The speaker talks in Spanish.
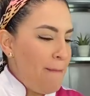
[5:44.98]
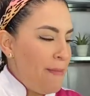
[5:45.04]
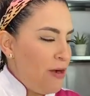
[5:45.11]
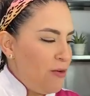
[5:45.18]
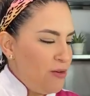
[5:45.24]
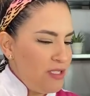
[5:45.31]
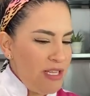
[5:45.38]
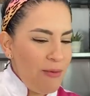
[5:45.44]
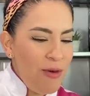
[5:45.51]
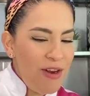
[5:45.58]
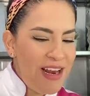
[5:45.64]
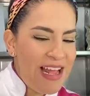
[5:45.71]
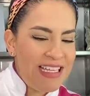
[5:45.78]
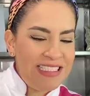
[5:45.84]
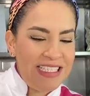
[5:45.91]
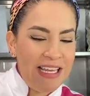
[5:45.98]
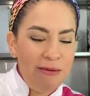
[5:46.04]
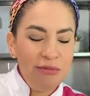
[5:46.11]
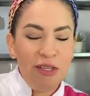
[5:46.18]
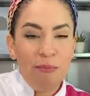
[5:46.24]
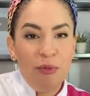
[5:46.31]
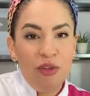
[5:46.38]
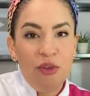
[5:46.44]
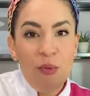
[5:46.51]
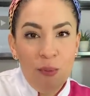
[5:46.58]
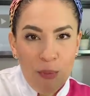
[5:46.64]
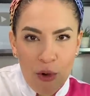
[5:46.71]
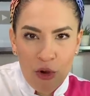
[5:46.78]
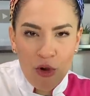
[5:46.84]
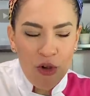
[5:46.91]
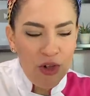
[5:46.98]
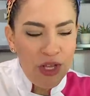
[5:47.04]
mejor sabor. Así que vamos a poner un poco